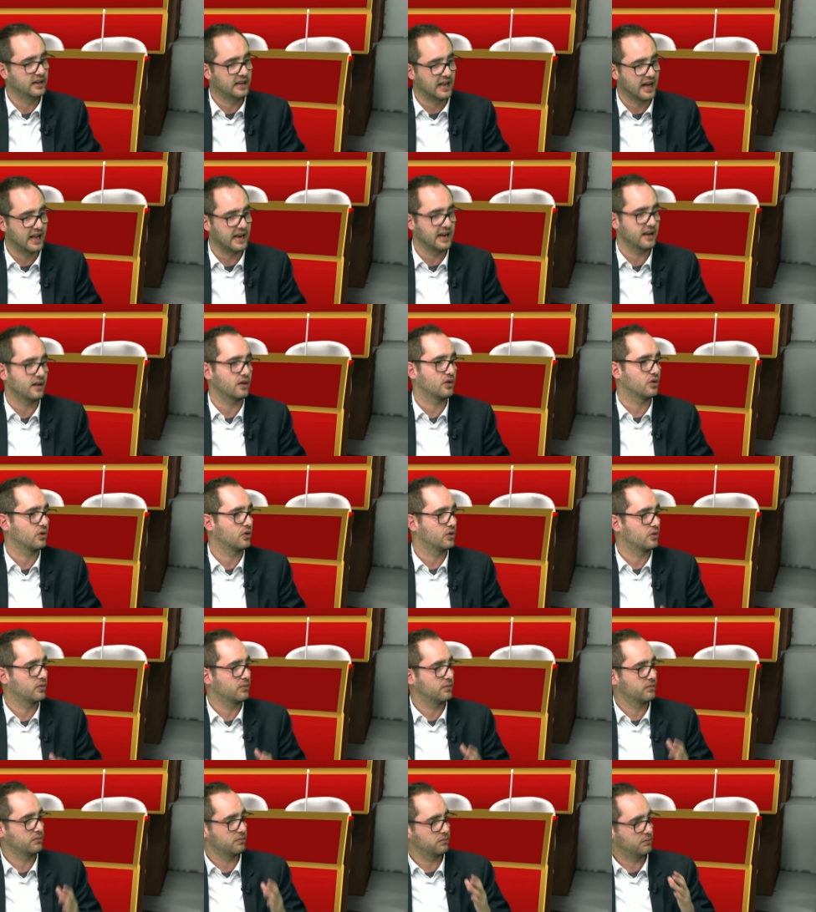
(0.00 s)
dal
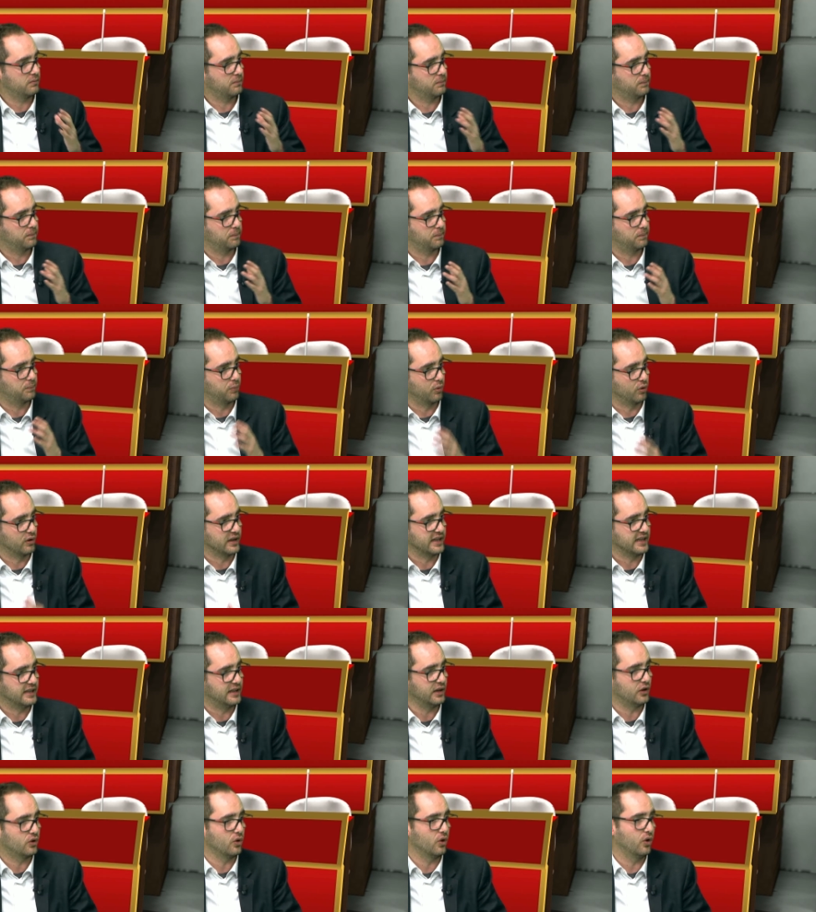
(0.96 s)

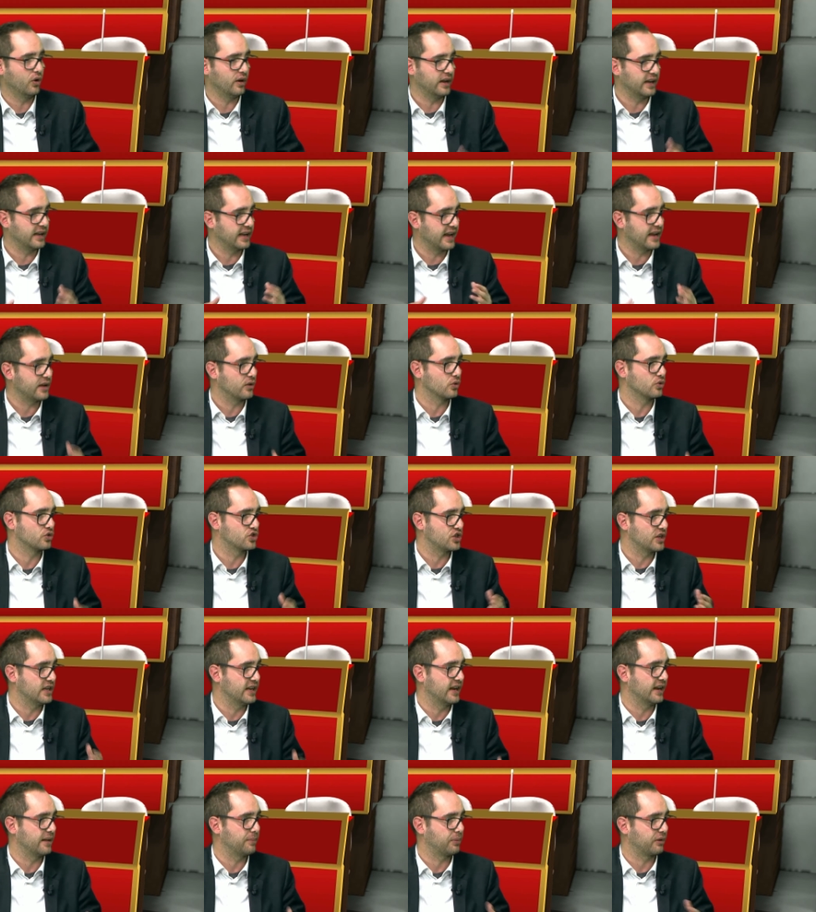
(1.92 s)
politico e dai
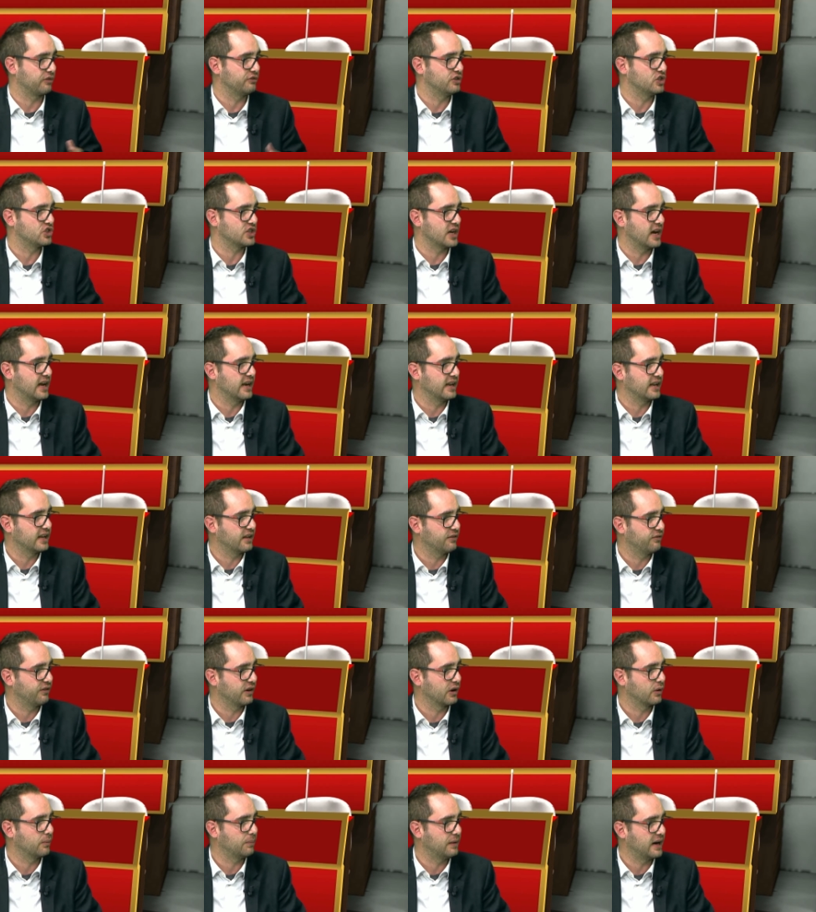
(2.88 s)
consiglieri provinciali che
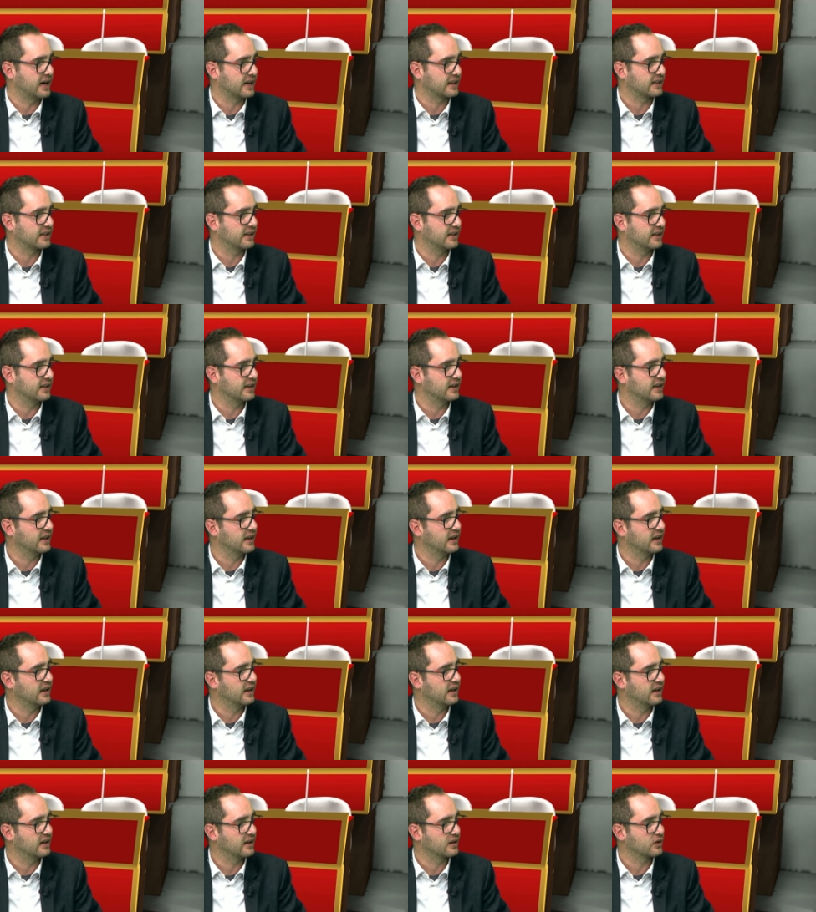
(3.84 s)
fanno parte
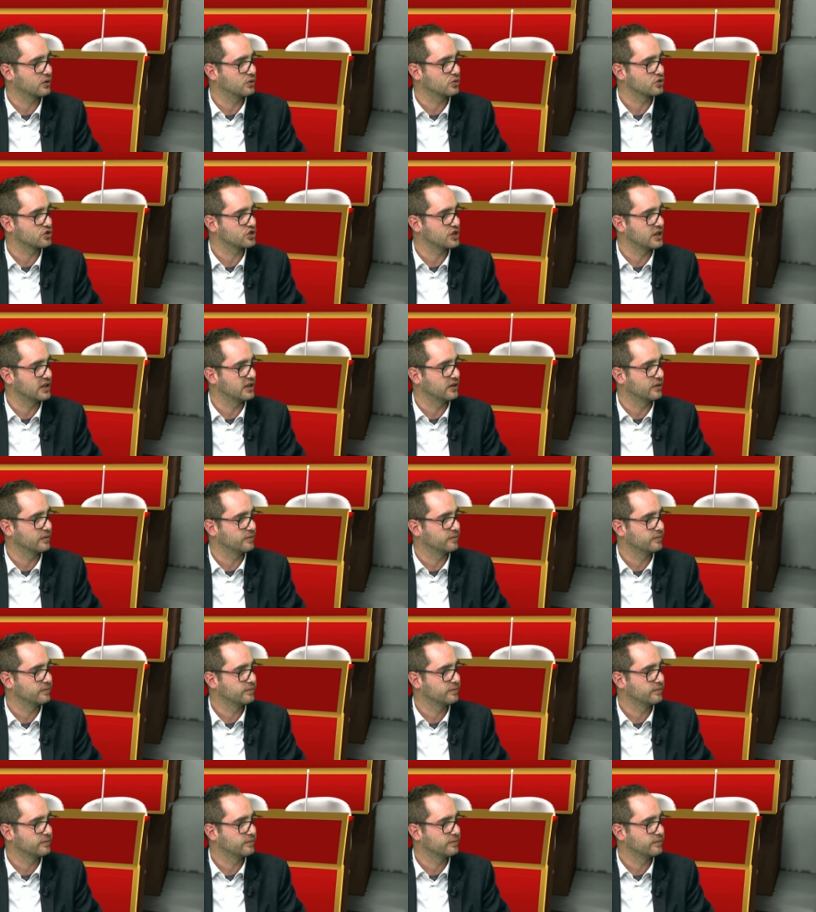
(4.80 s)
del Consiglio.